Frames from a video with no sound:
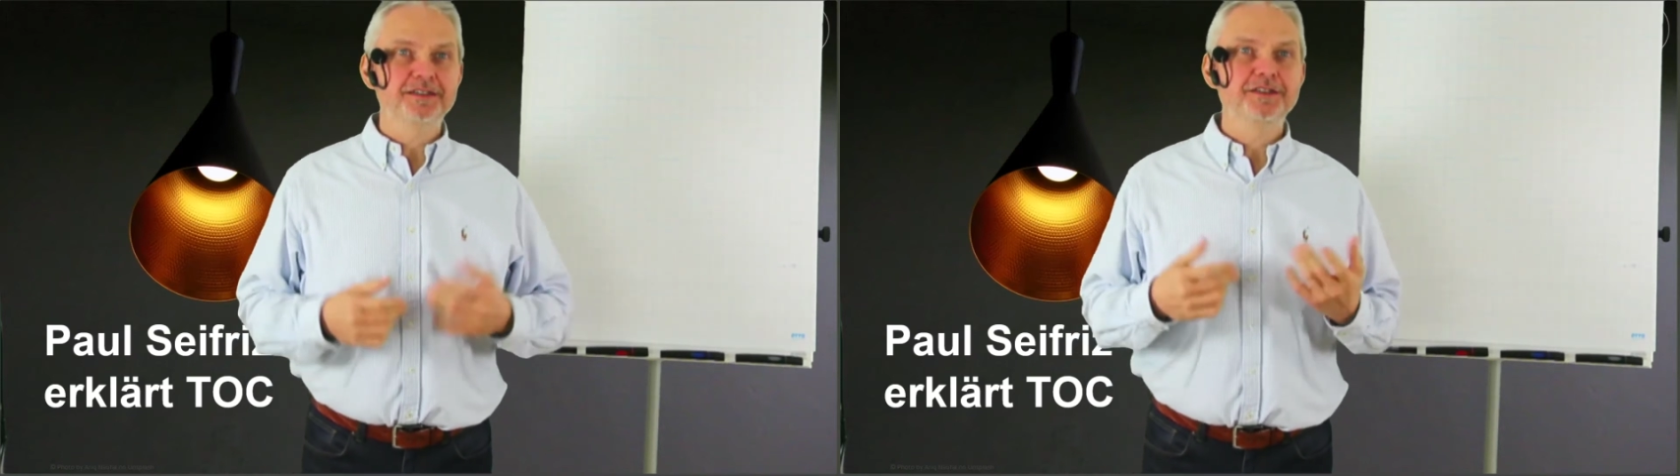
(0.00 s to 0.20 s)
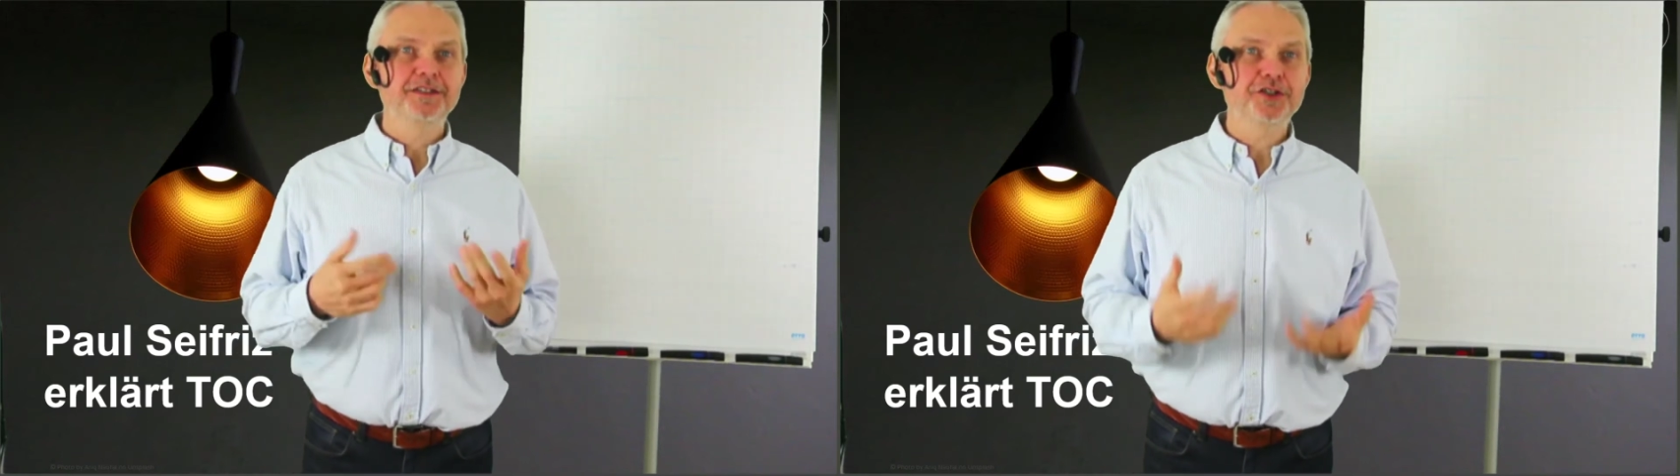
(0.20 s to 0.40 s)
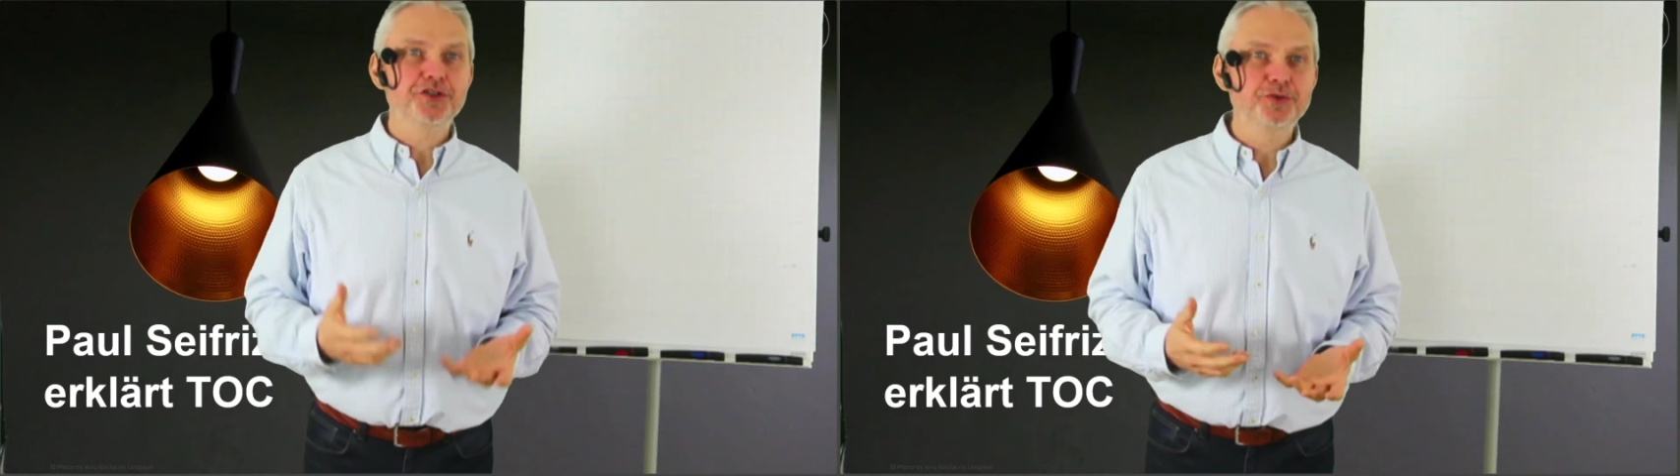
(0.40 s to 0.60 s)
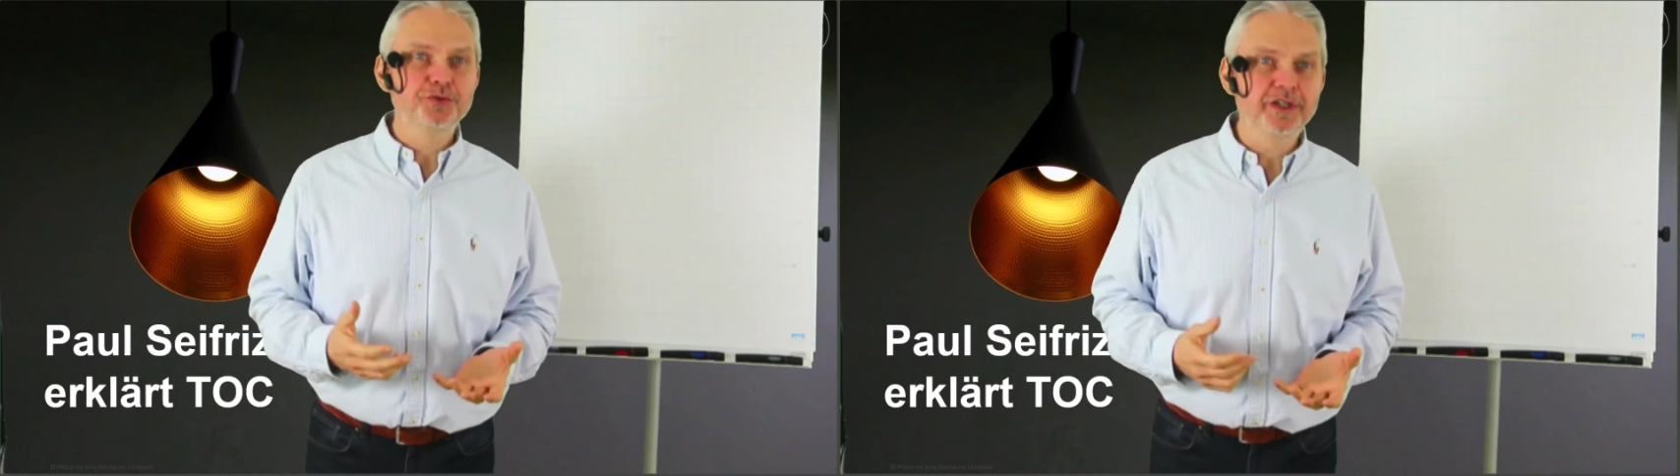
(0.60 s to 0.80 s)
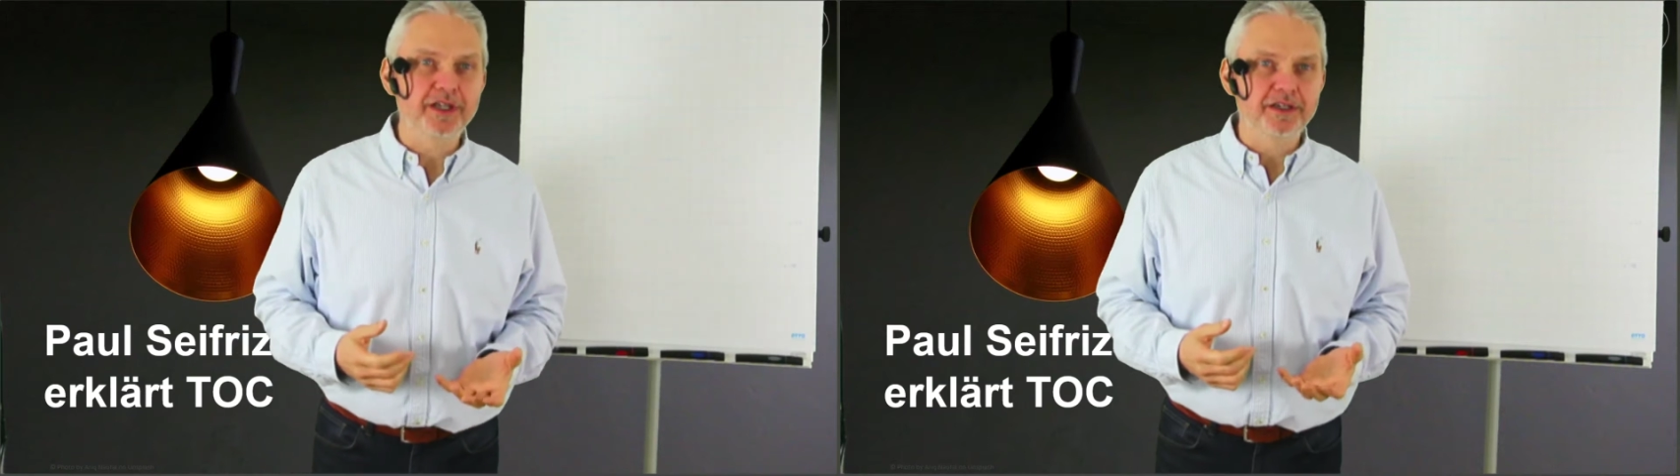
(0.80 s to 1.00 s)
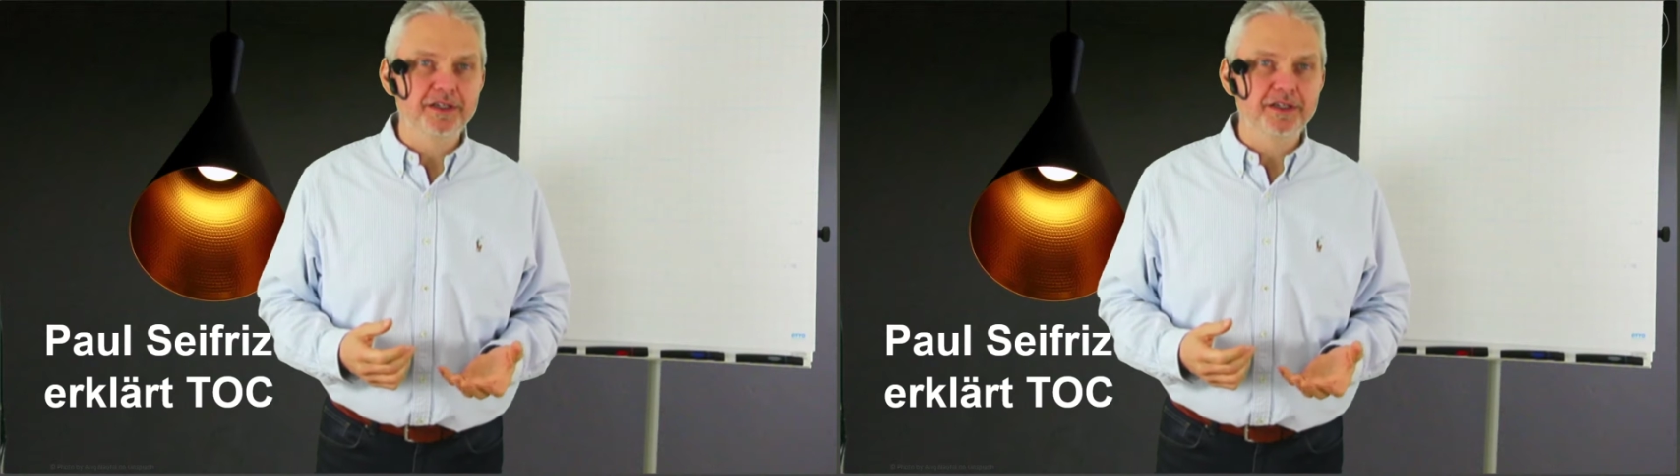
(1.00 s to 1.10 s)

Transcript: je Stunde,